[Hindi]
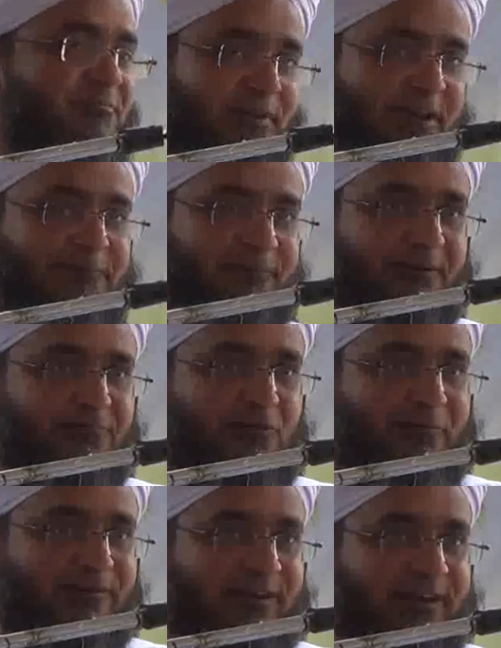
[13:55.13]
मैंने अपने रब को
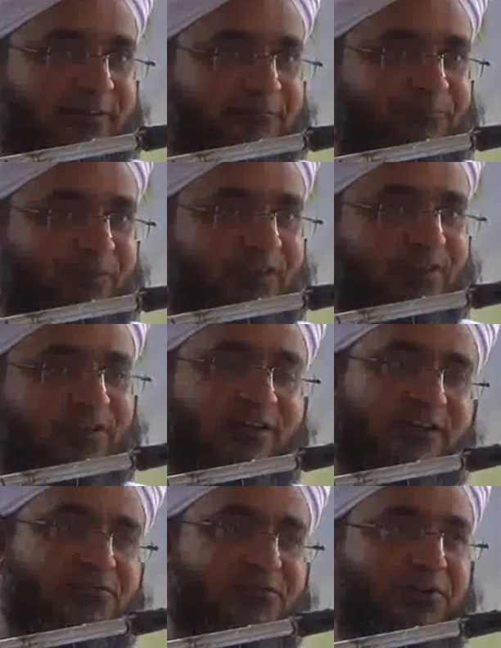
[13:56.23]
पहचाना
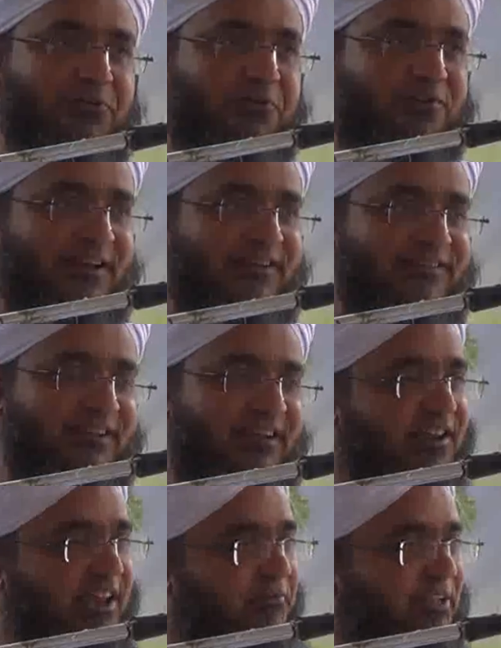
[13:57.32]
इरादों के टूट जाने से
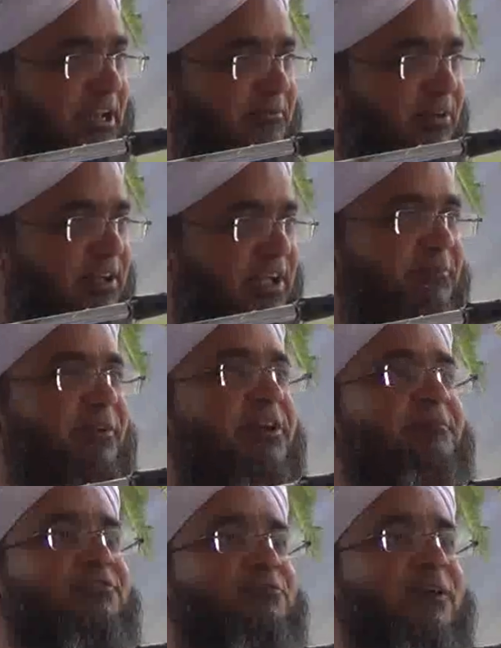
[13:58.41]
का क्या मतलब भाई
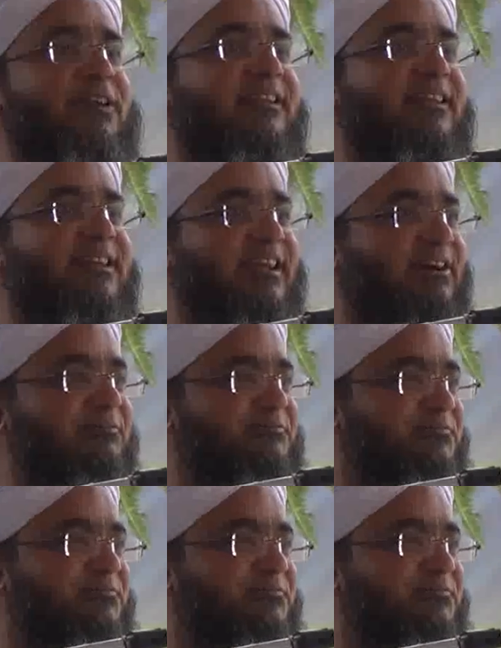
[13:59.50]
हमने सुबह इरादा किया